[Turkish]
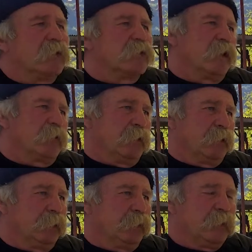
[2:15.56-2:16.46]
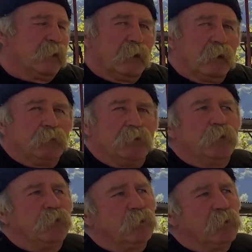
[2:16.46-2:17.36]
hepsini atmadım.
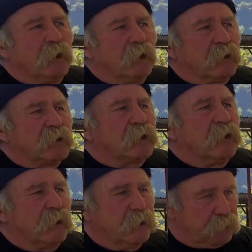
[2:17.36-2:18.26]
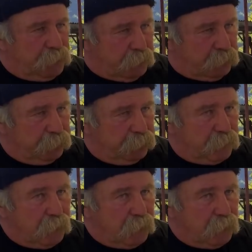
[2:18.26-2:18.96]
Bir büyüğümün yanında sigara içmedim.